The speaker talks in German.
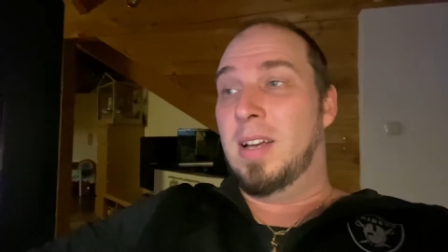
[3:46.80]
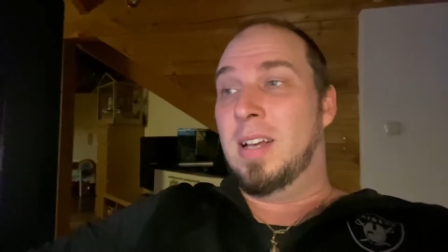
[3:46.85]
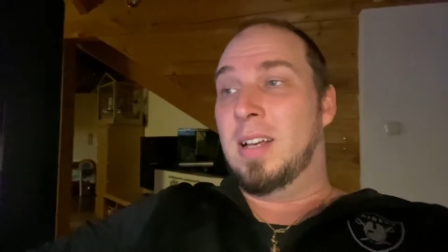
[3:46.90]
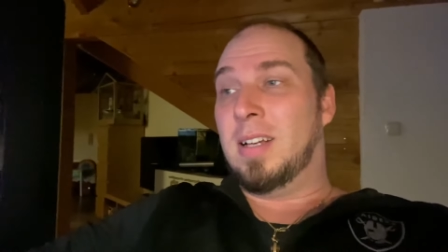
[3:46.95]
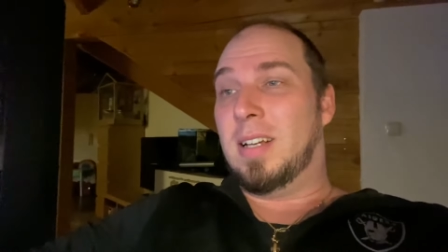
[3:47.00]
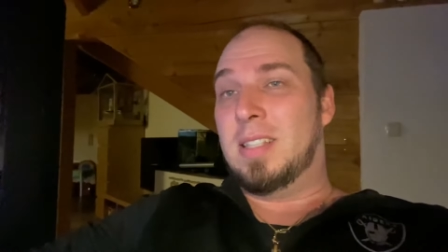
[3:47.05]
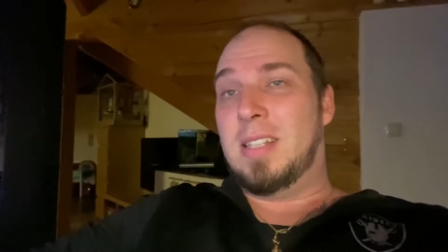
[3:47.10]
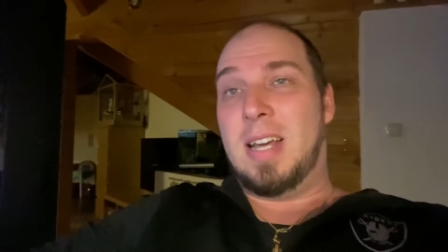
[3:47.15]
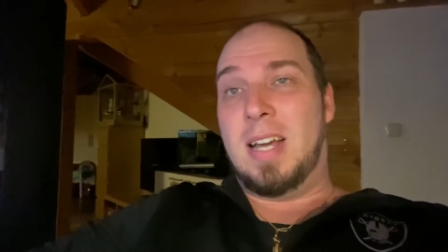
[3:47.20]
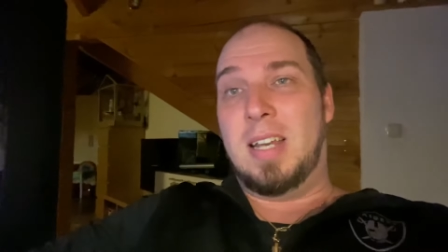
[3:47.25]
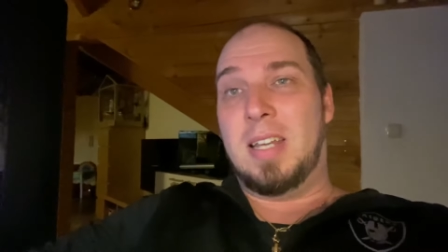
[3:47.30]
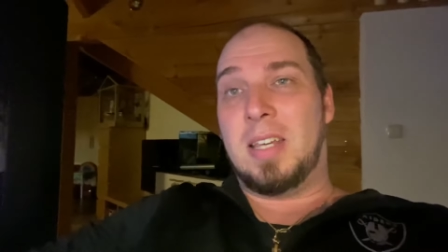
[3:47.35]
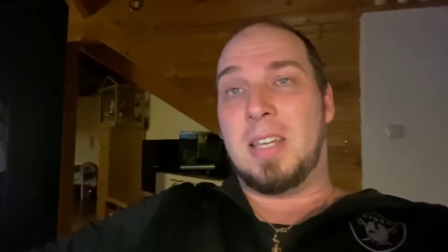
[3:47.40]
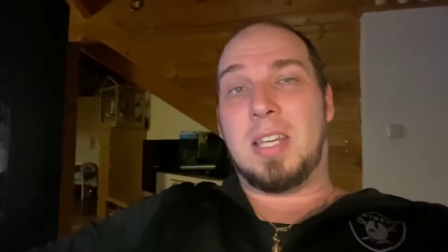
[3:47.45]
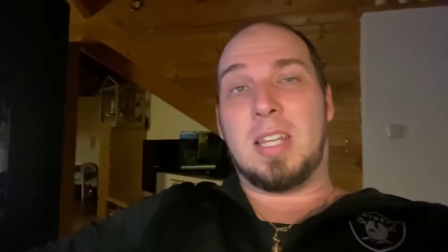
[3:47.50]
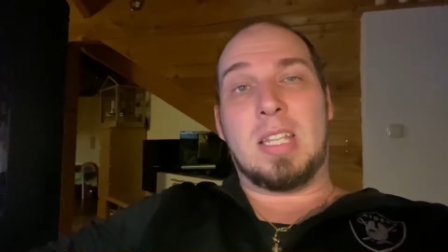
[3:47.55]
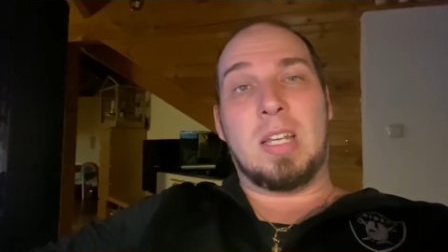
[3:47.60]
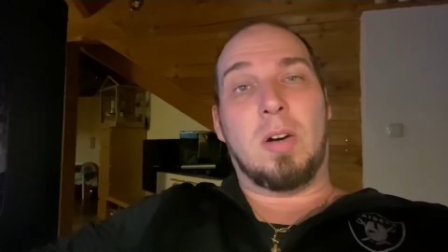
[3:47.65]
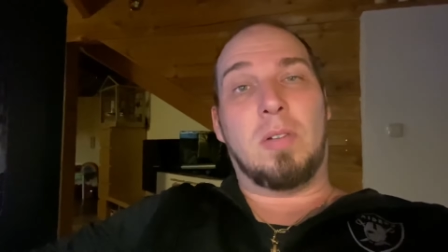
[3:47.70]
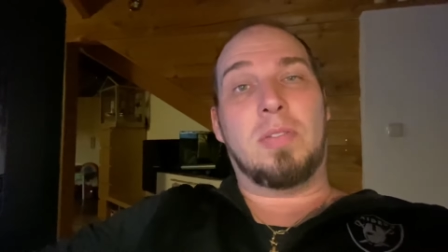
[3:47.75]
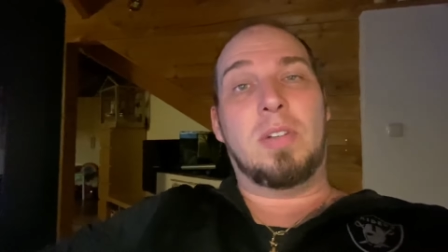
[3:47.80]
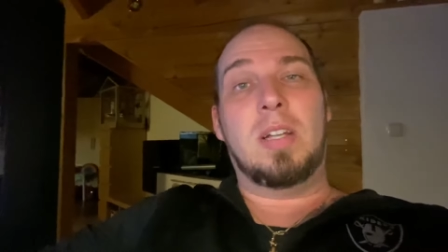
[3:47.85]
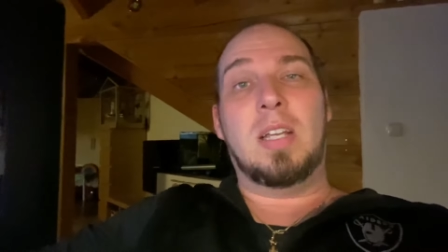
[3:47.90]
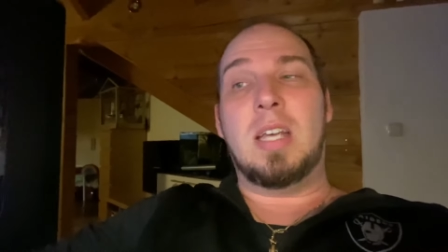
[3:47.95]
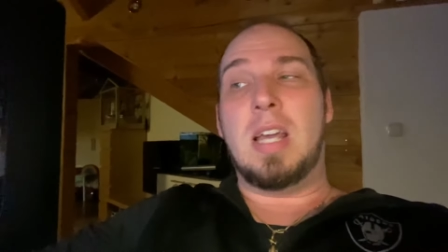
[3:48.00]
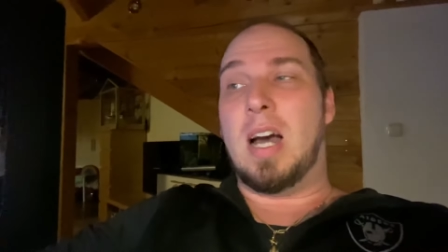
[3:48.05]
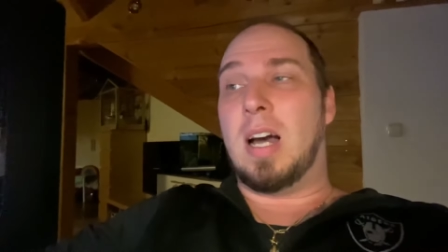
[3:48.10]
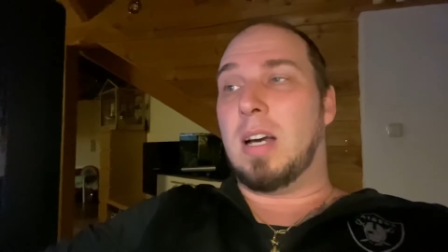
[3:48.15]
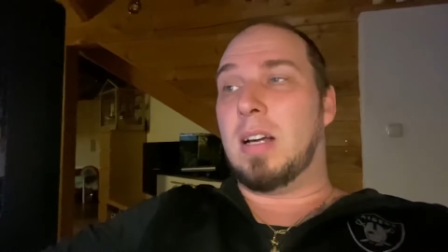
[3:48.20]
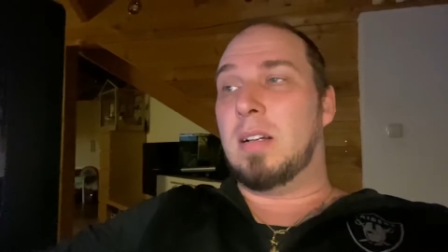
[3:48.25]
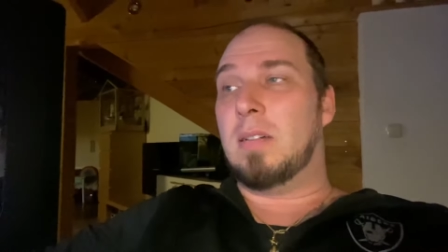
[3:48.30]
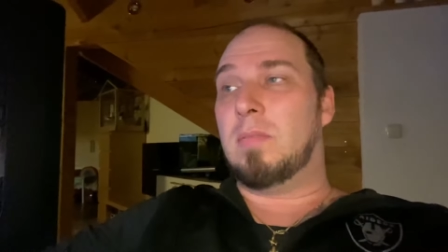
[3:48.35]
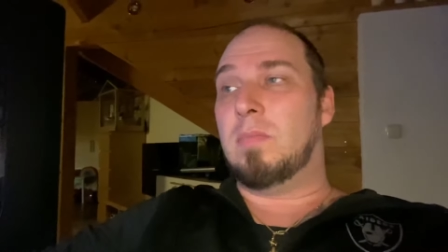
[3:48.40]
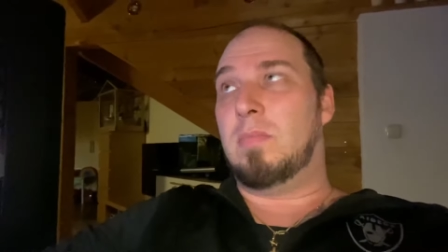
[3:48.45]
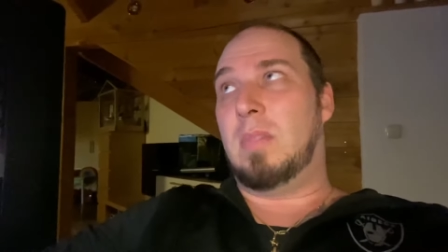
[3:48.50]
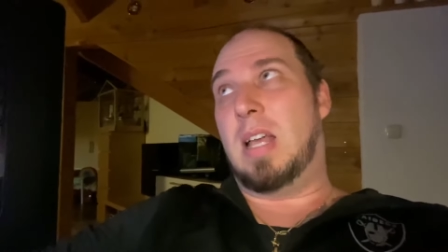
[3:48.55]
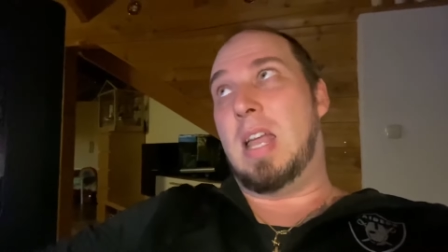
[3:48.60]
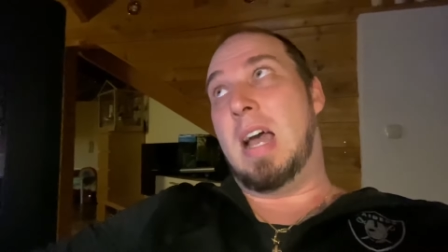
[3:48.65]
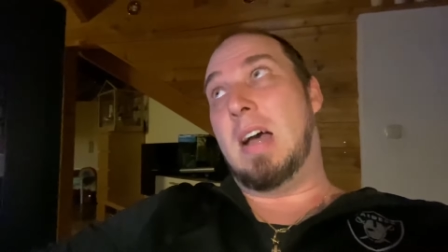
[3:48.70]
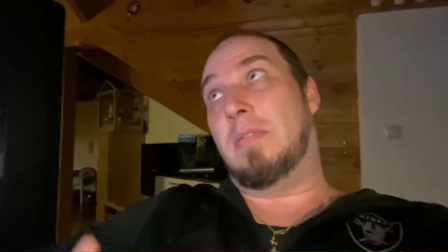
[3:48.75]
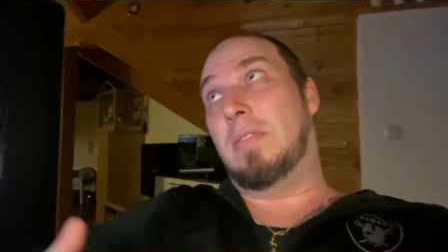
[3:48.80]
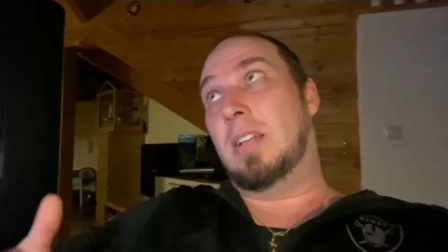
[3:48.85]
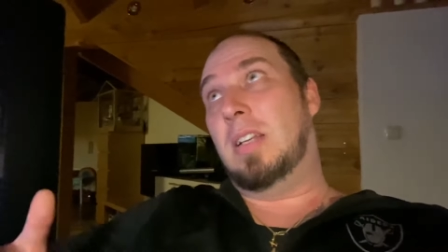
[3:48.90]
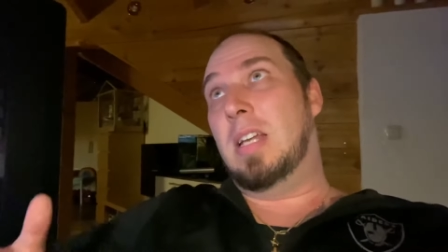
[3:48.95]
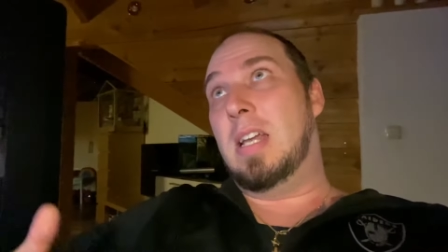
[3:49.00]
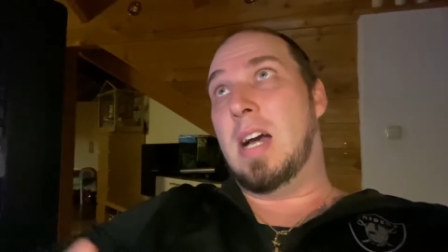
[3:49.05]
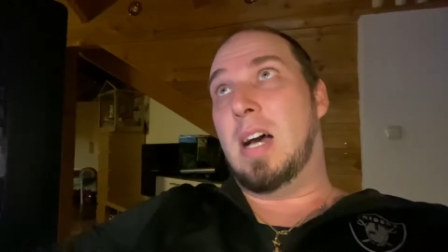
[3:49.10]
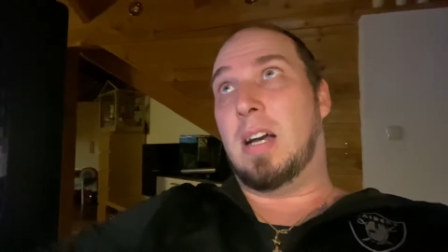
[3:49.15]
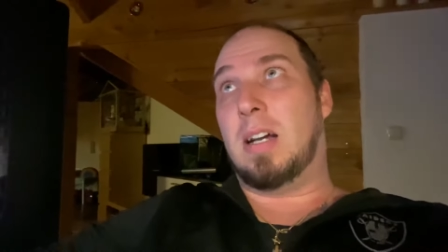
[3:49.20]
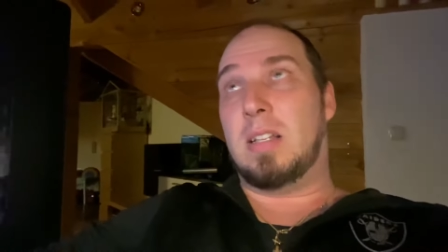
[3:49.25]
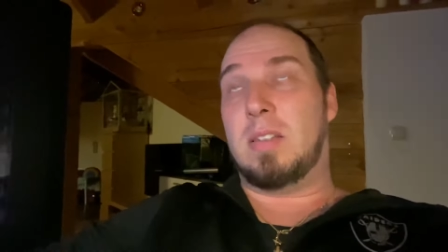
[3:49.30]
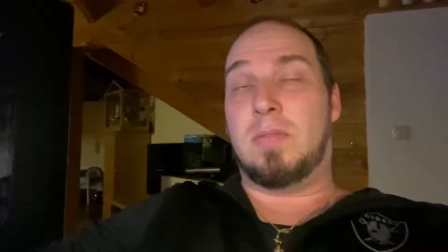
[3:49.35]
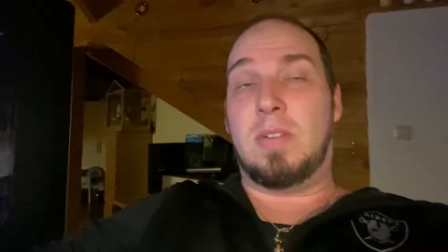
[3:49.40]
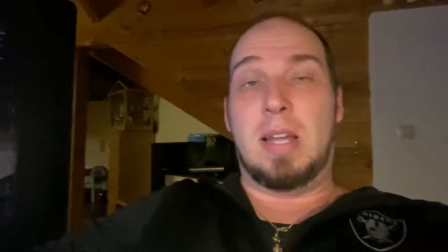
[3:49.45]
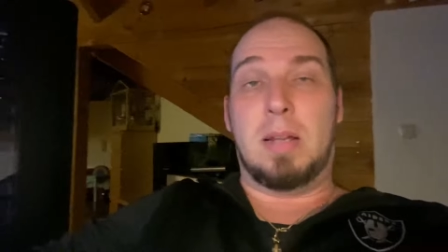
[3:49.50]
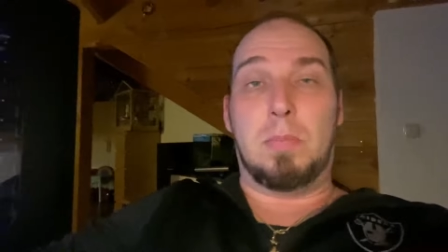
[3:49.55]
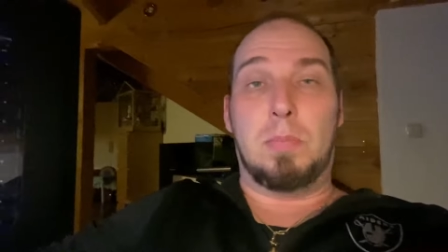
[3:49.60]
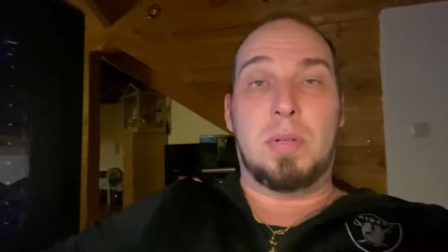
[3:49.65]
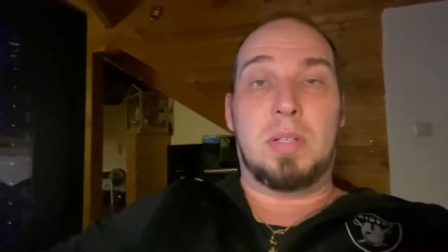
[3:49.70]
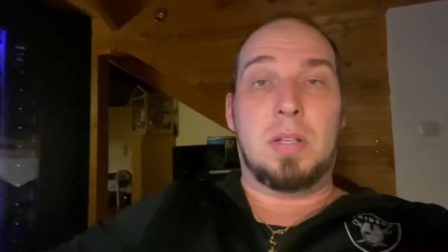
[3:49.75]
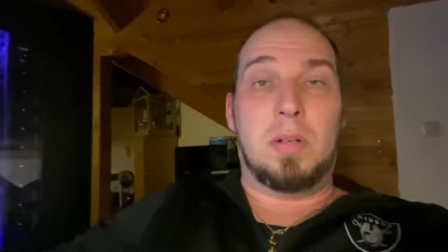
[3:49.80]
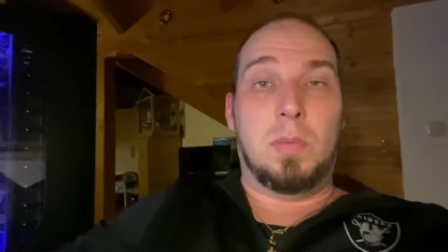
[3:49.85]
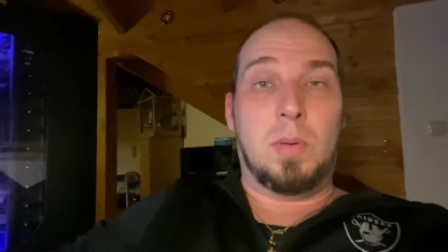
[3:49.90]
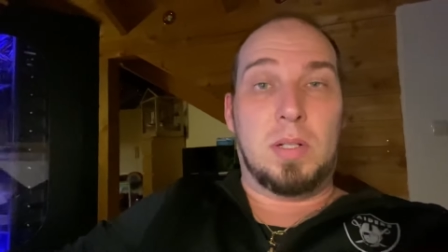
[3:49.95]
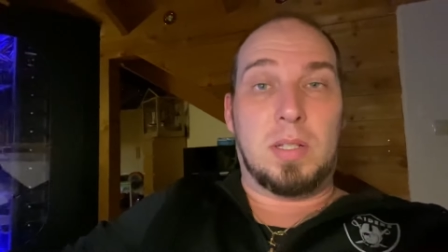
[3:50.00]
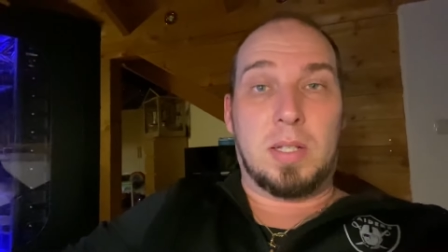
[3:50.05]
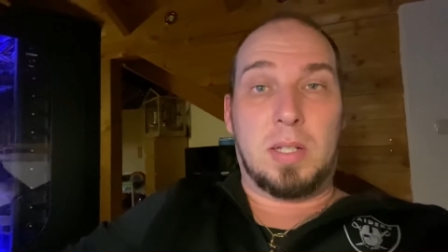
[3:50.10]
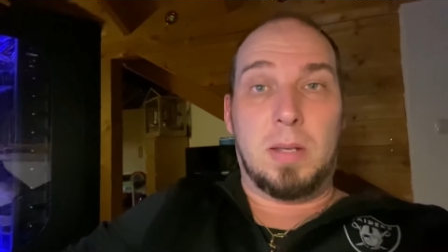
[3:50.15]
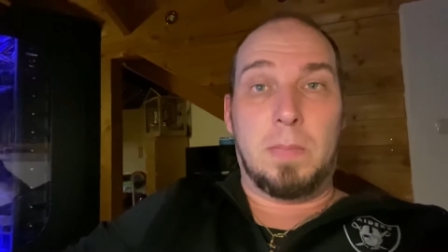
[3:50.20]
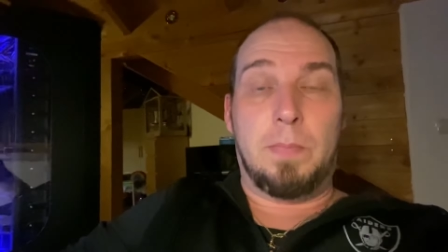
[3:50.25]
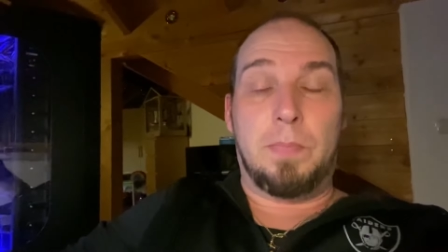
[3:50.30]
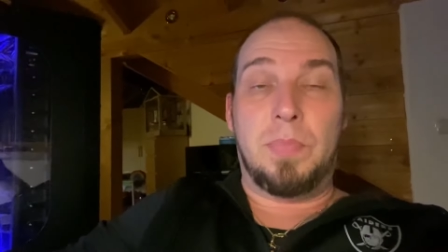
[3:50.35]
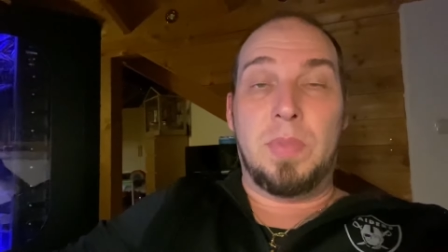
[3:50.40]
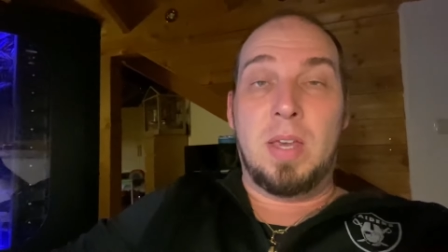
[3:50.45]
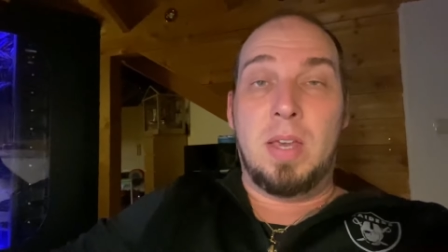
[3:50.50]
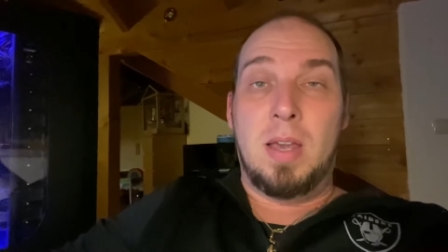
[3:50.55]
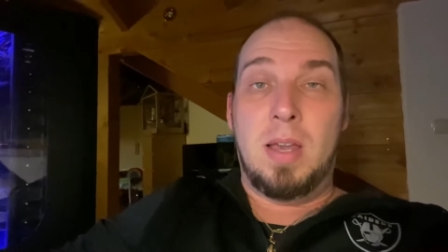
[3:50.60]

Ganz ehrlich, ich hatte auch viele Jahre, naja, viele Jahre ist vielleicht ein bisschen übertrieben,